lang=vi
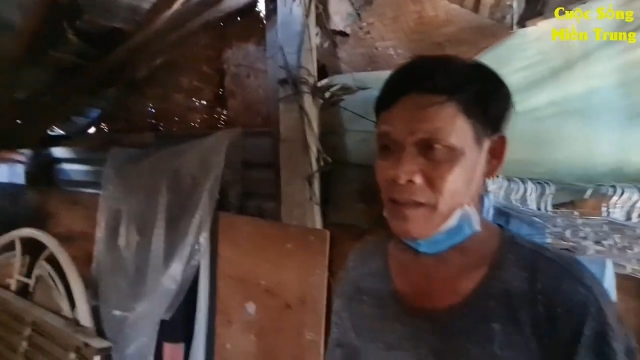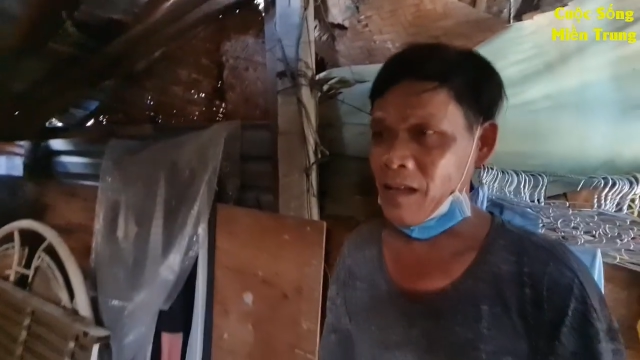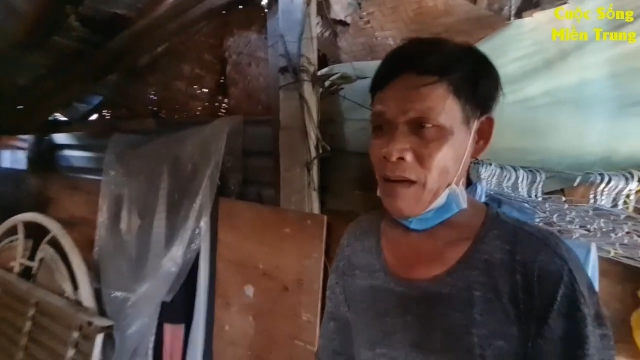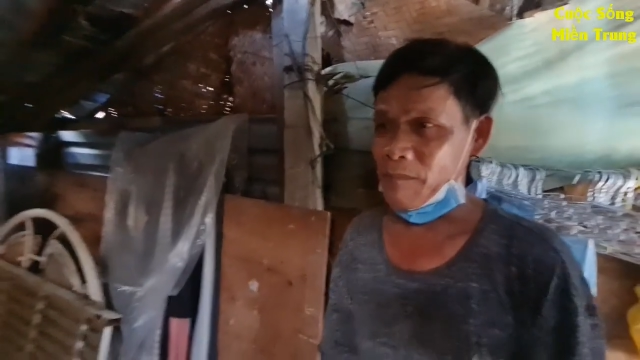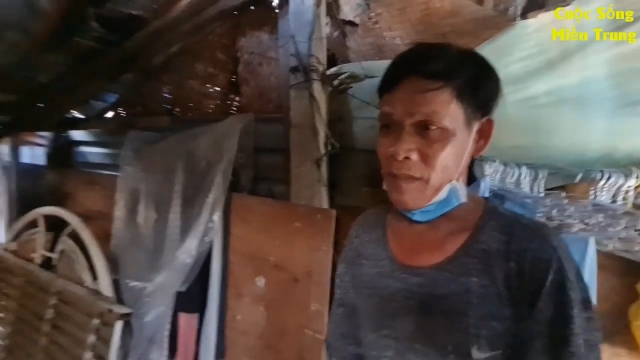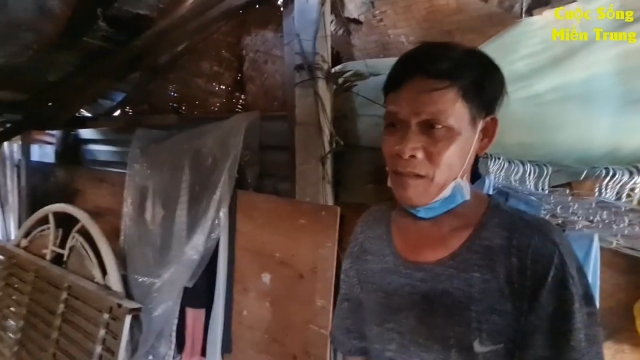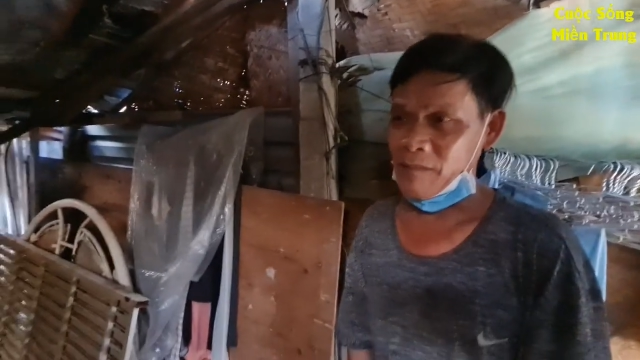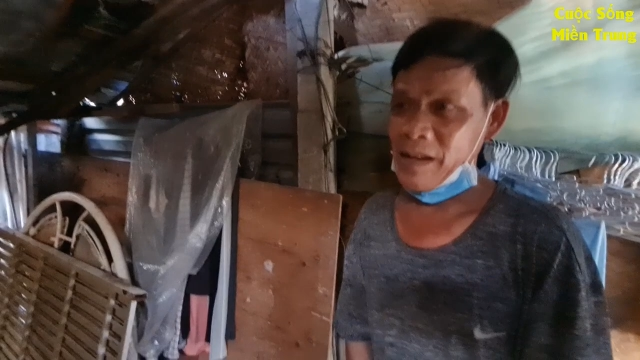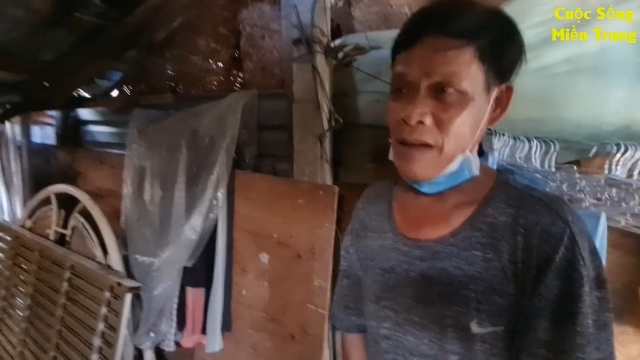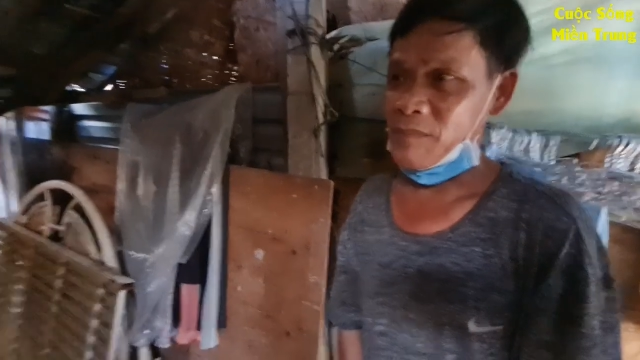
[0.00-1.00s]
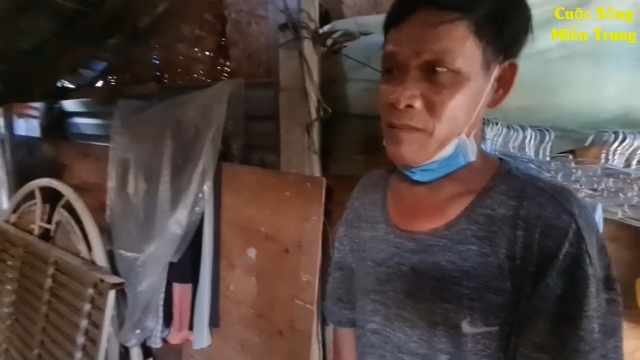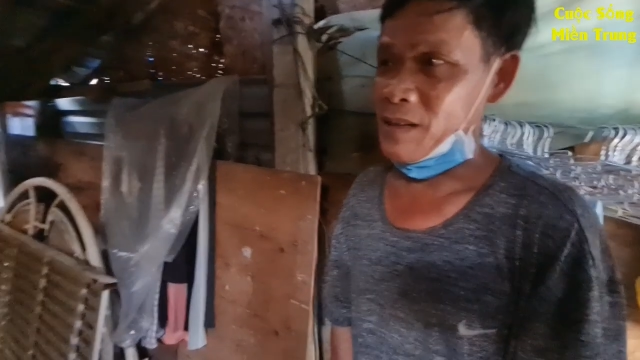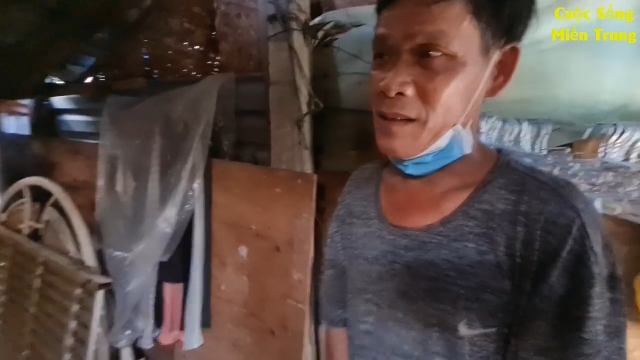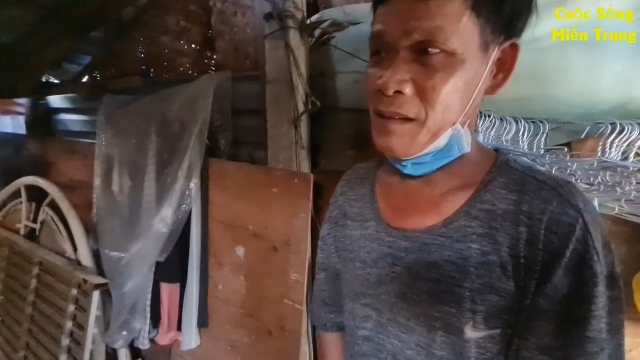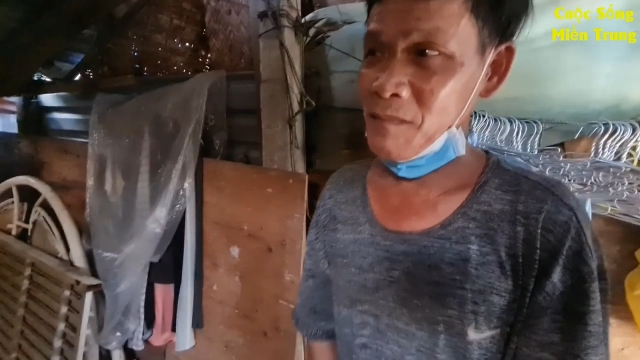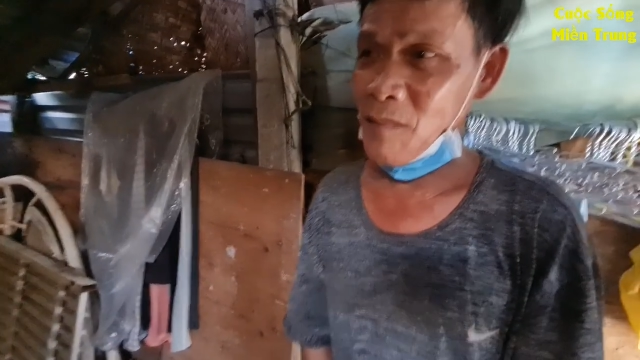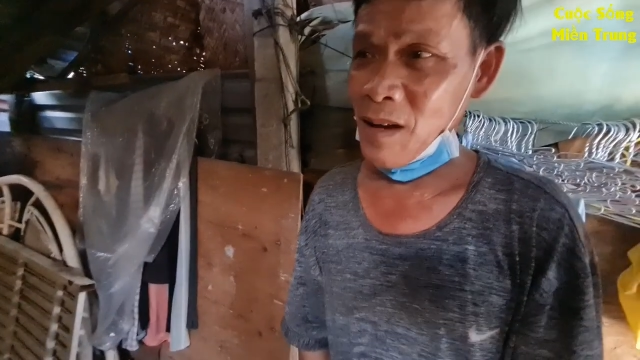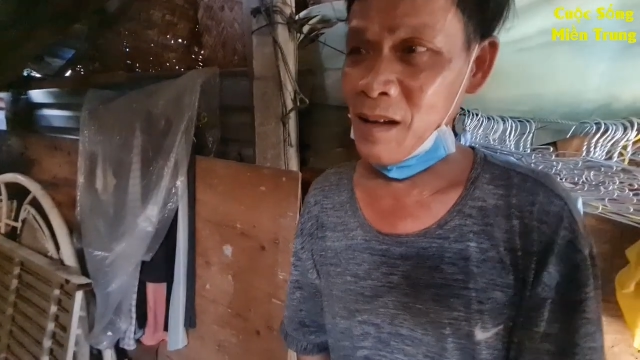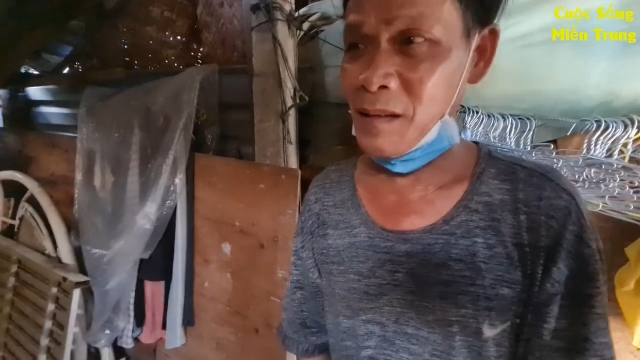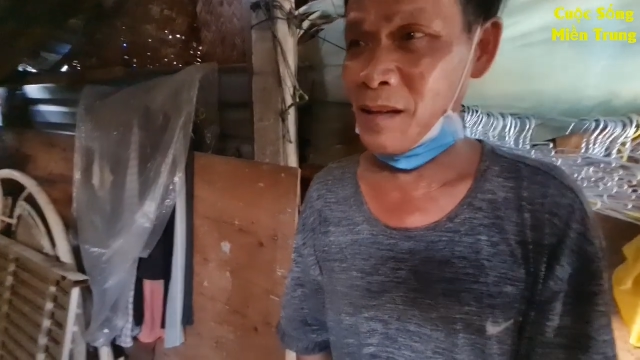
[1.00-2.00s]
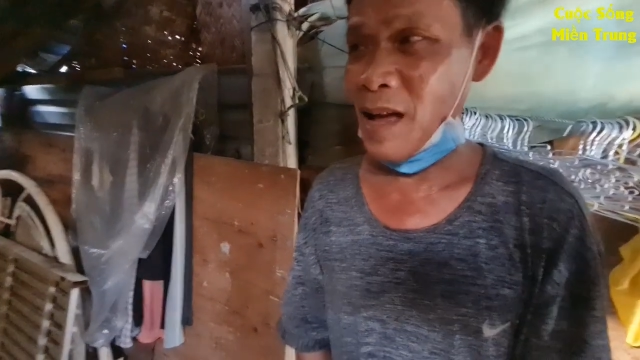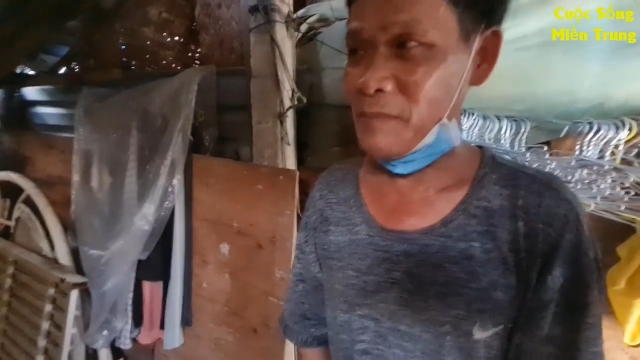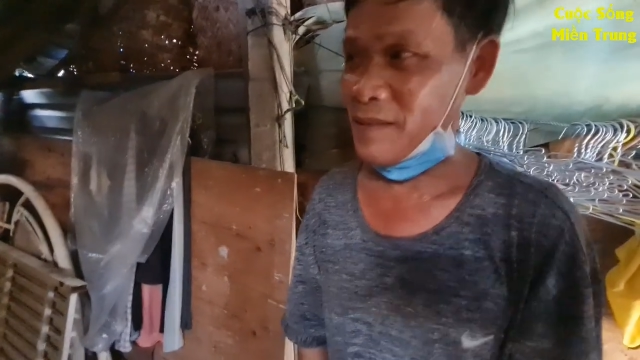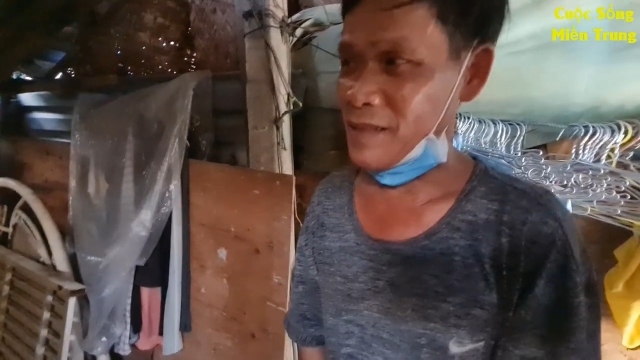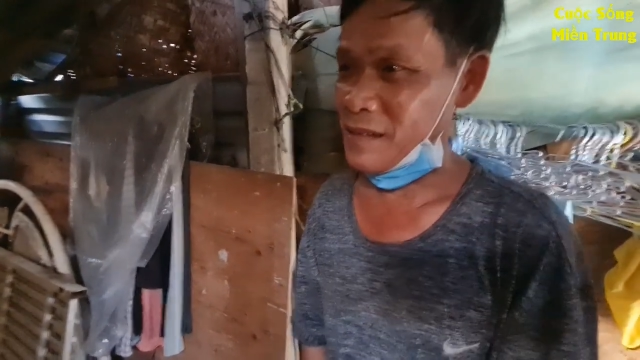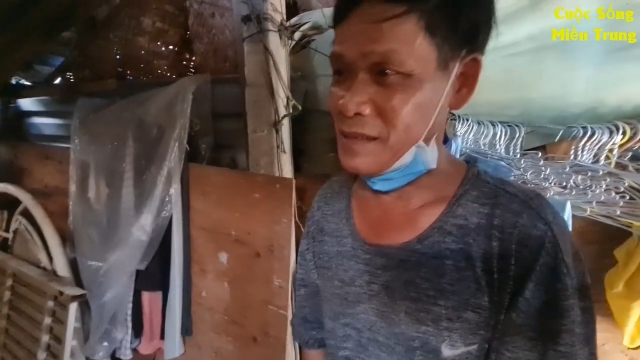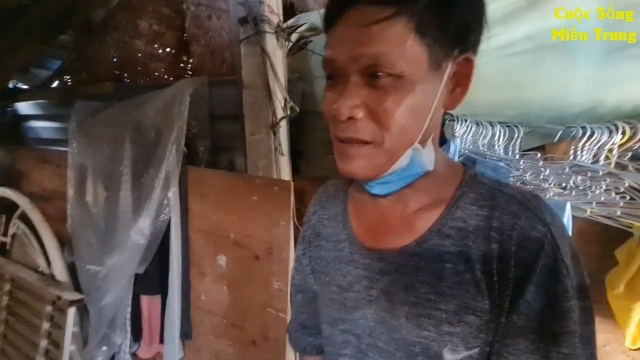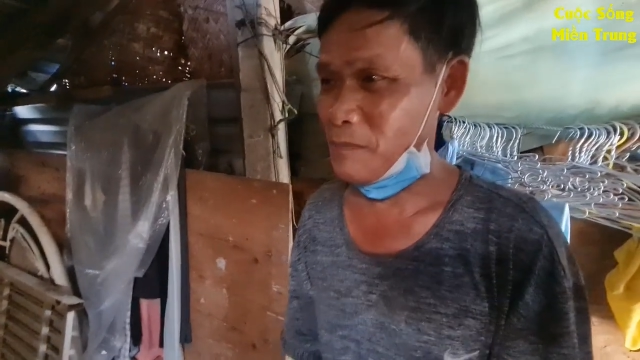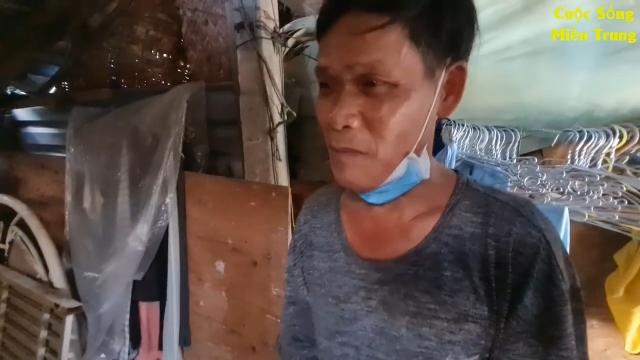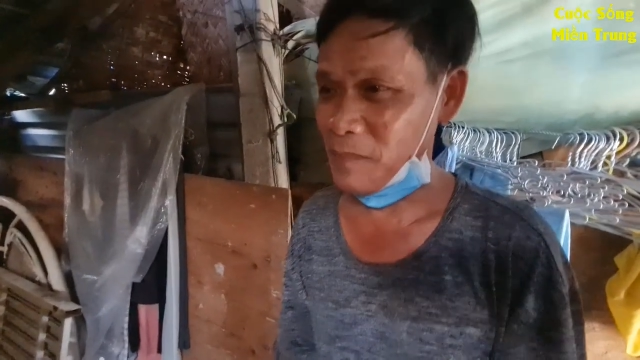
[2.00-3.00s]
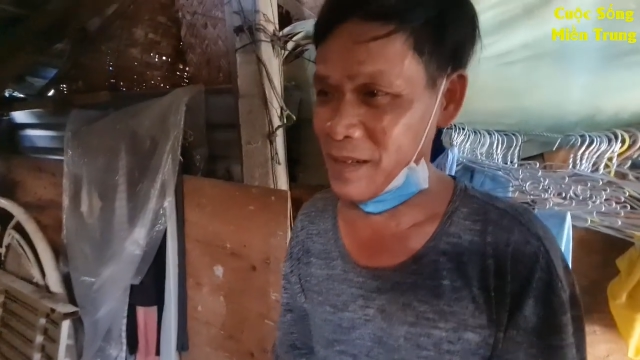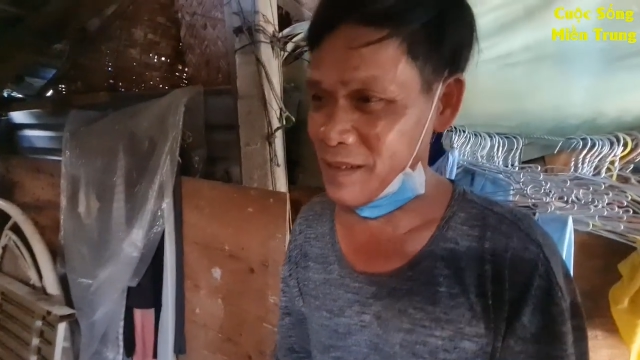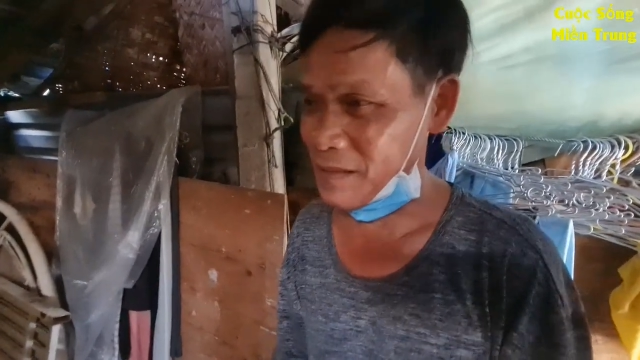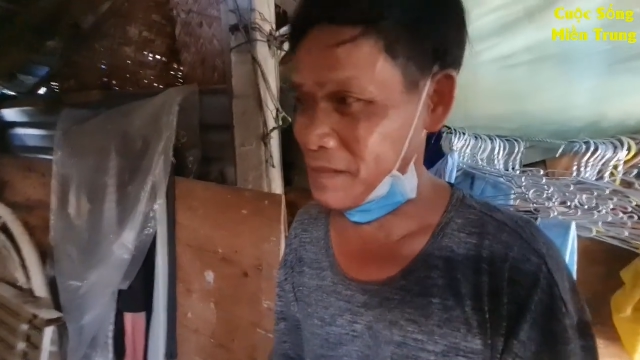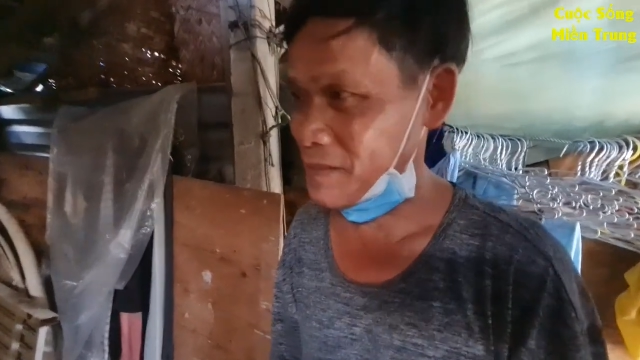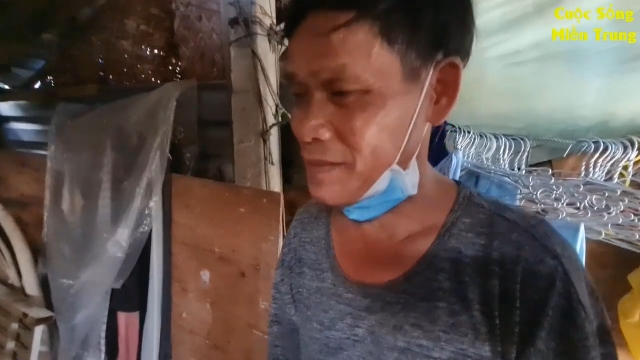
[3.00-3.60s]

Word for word: đây mà. Tạm bao nhiêu năm rồi bên quá đáp rồi thì sẽ mập hết rồi.